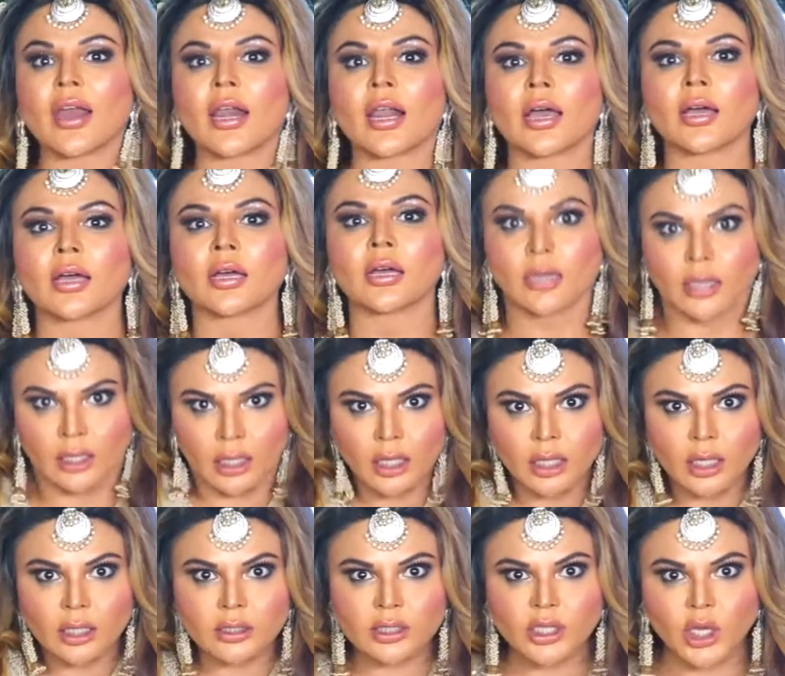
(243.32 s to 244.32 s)
वाला
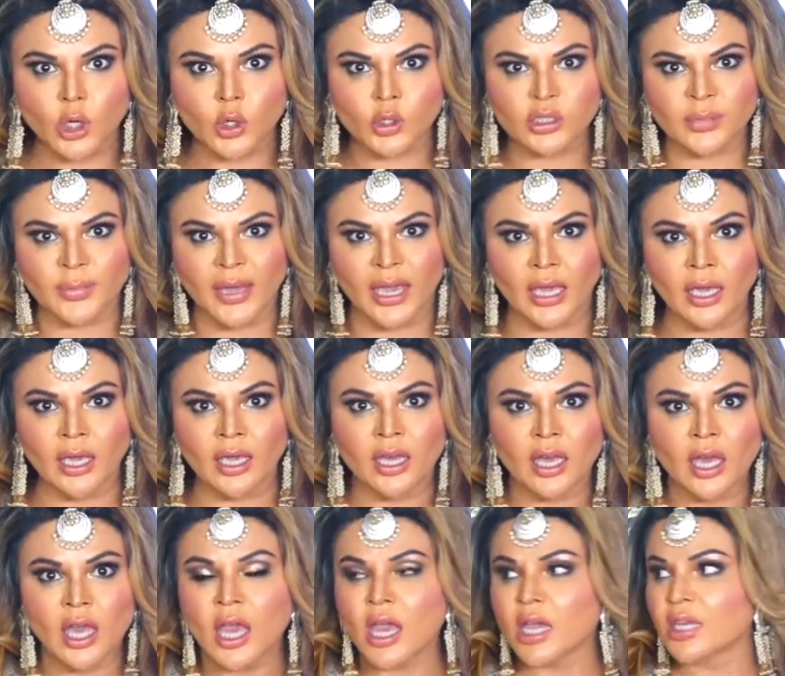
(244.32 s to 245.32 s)
एक्सक्यूज़ मी
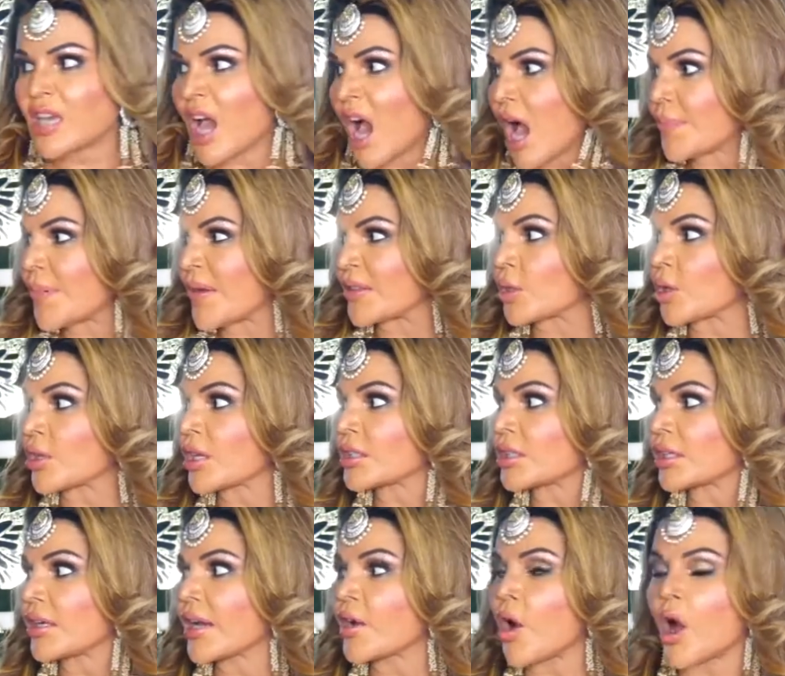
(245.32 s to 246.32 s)
यहाँ पे तो
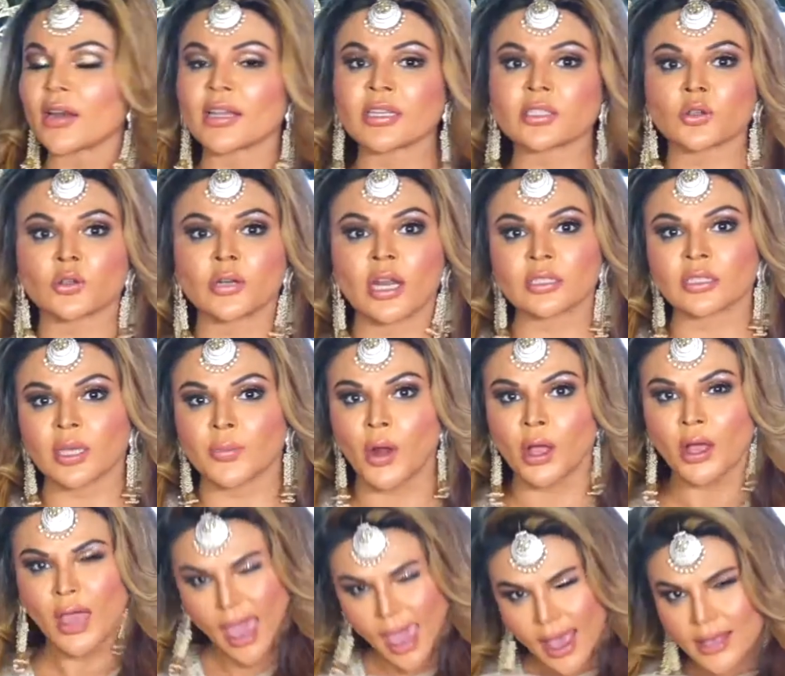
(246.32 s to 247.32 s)
कितने कॉलेज स्टूडेंट्स सब
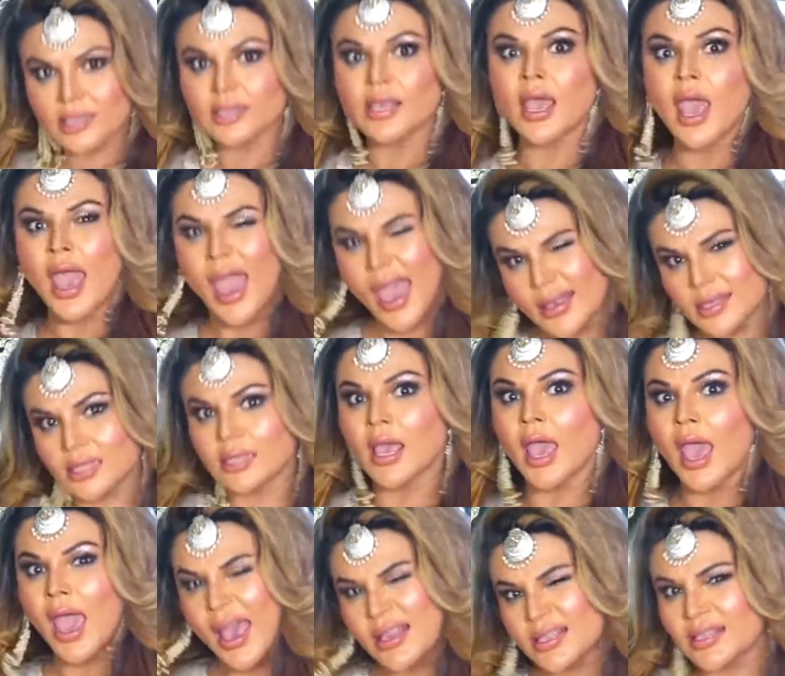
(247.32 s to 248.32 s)
लोग ऐसे ऐसे
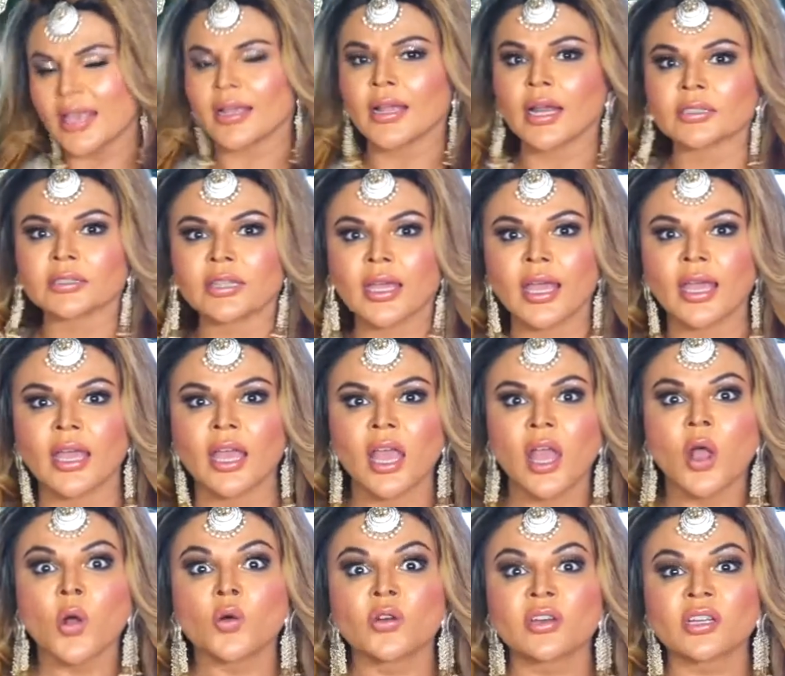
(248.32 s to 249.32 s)
ऐसे करते
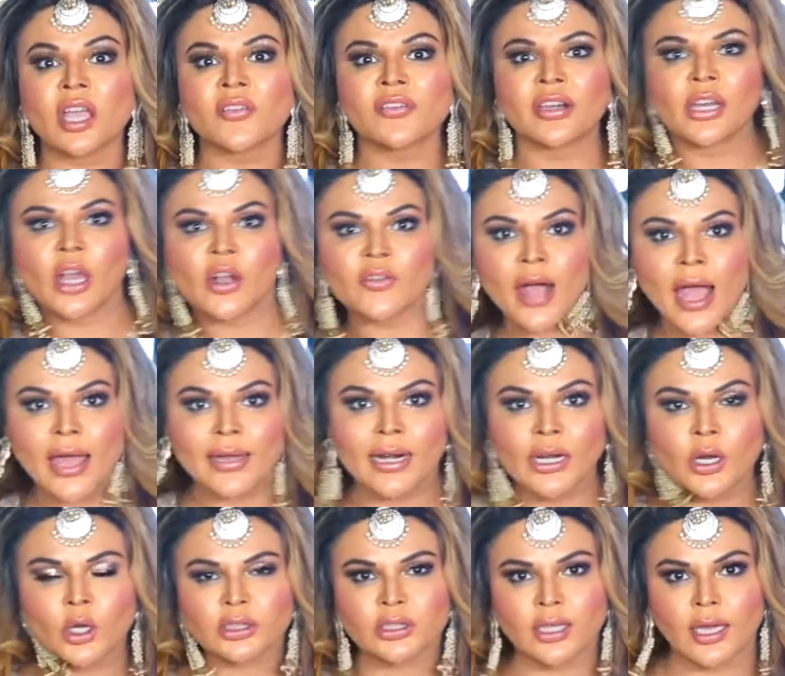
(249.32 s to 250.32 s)
हैं उनके वीडियो
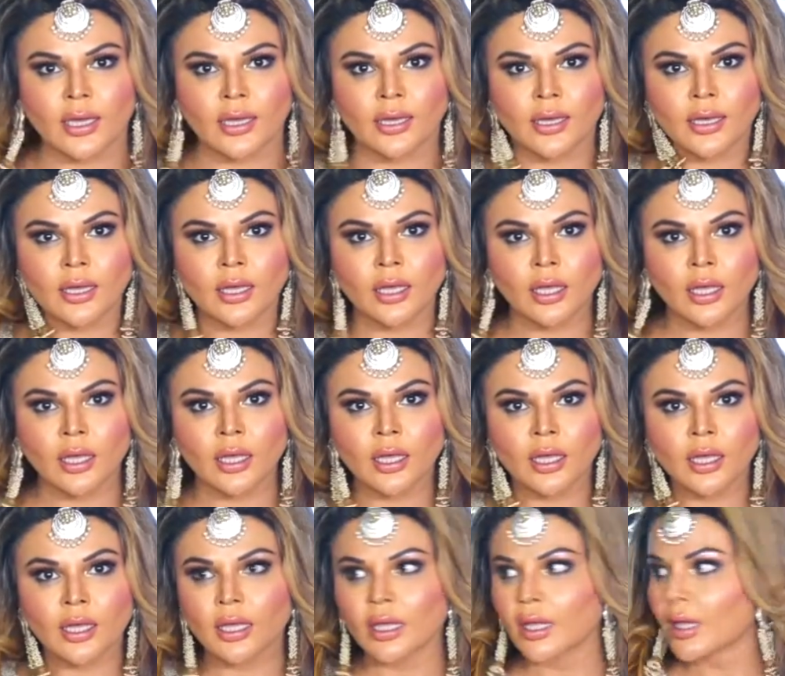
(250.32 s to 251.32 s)
वायरल होते हैं
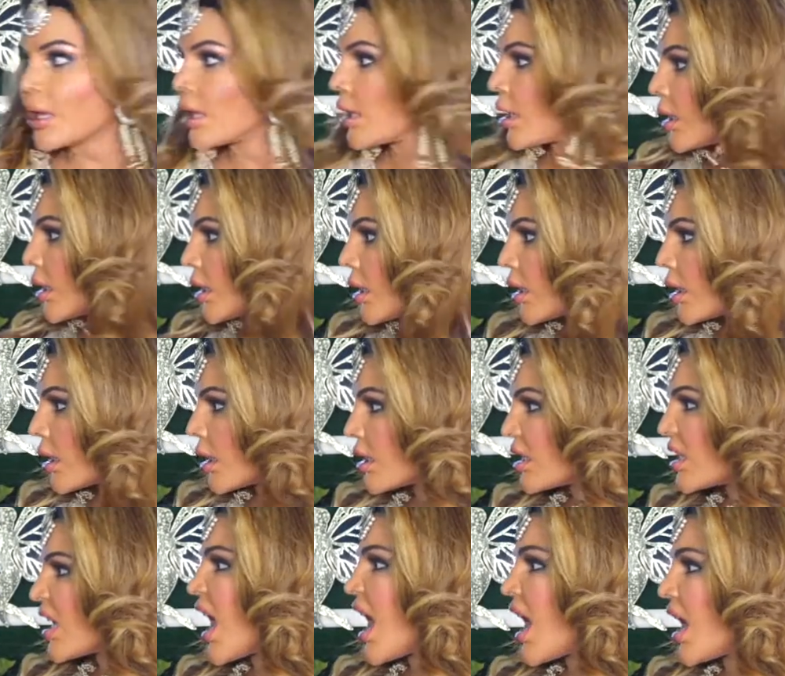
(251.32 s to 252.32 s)

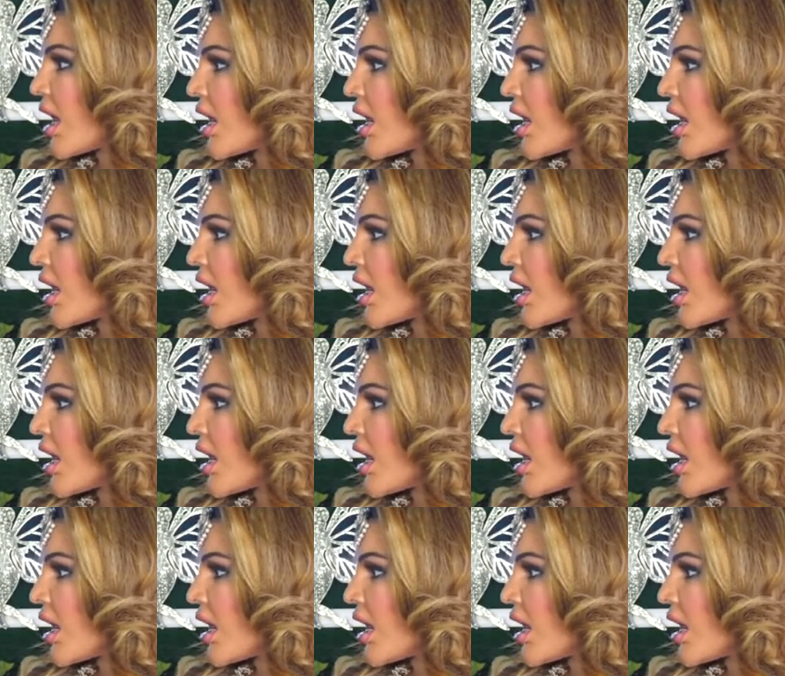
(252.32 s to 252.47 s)
क्या